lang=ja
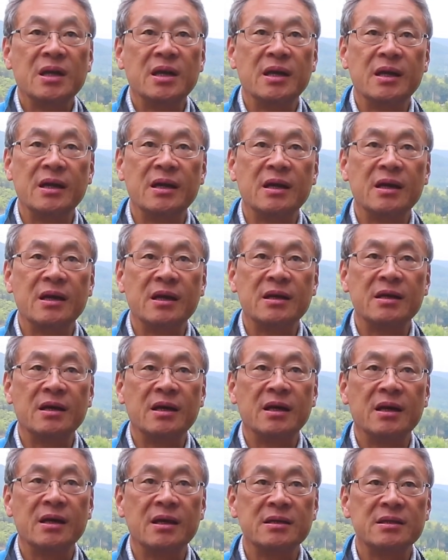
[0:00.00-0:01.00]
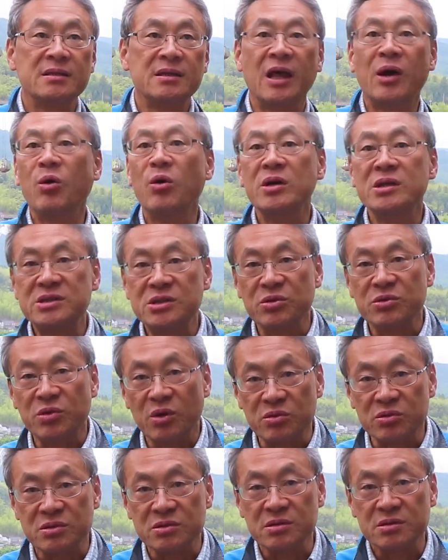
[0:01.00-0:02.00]
えー、ゴイチを
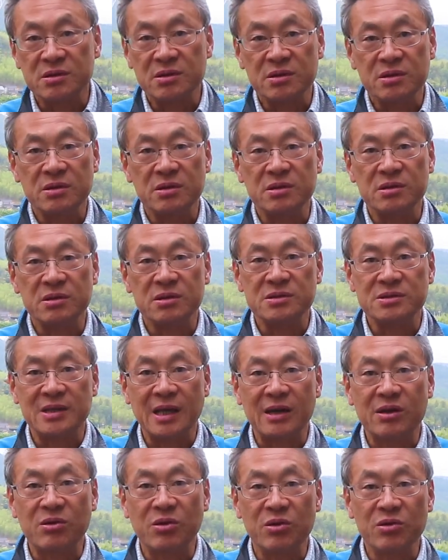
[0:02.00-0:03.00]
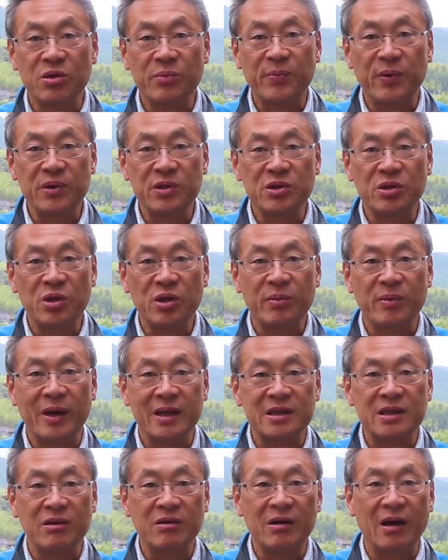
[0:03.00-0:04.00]
取る絶好のポイントでも
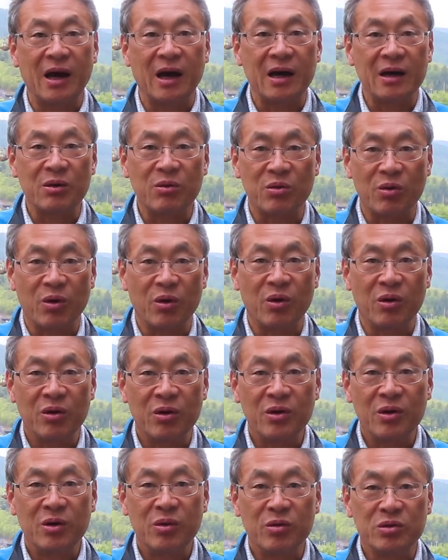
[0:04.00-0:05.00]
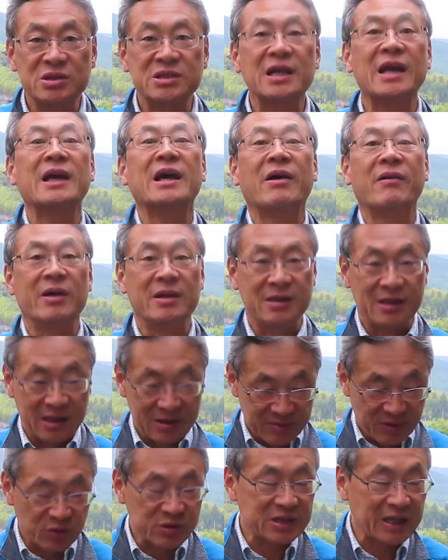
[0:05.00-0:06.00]
あったのがこの落合川
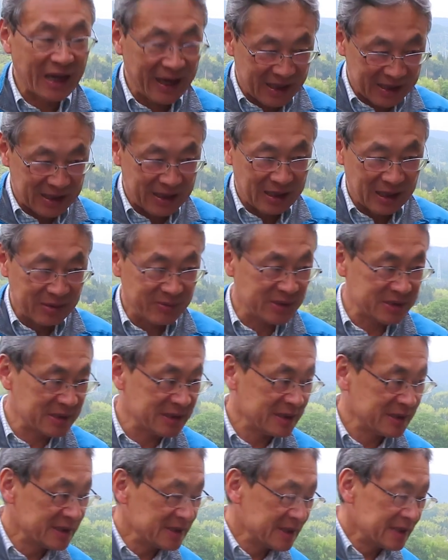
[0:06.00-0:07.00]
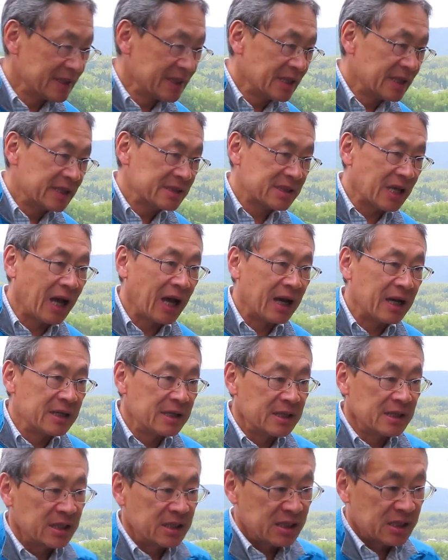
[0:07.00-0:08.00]
落合駅さあ、
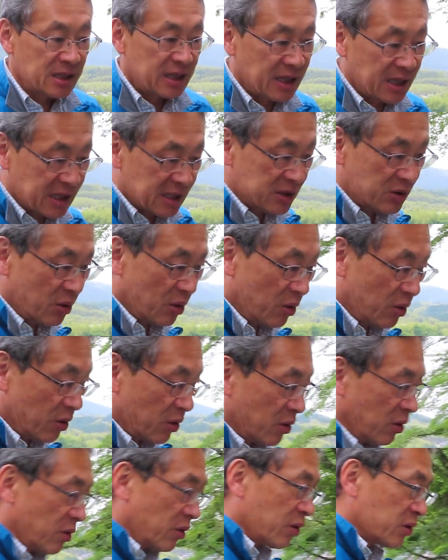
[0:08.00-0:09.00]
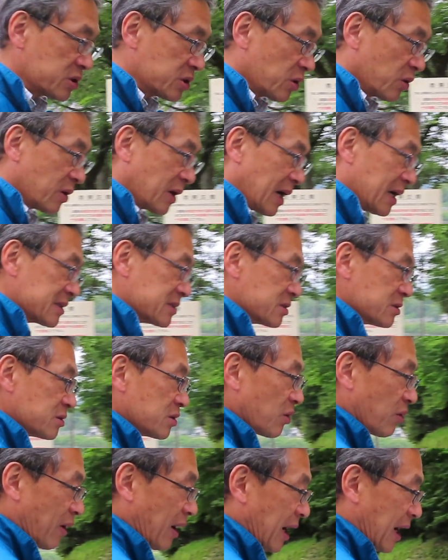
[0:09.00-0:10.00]
えー、今日紹介する
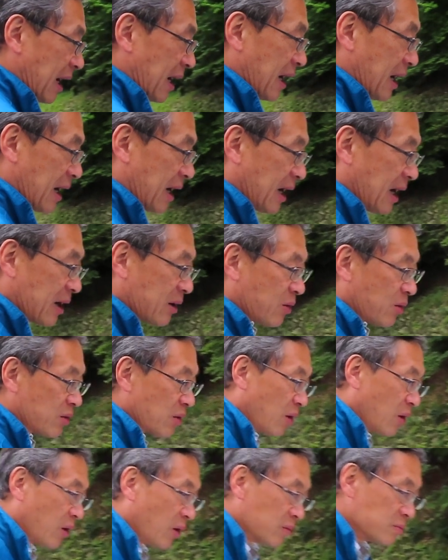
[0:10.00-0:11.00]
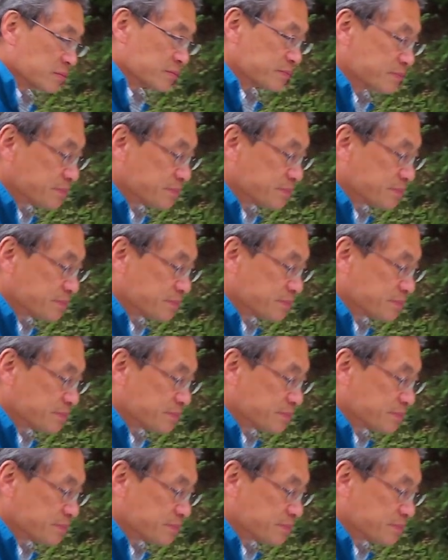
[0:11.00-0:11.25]
のはあこの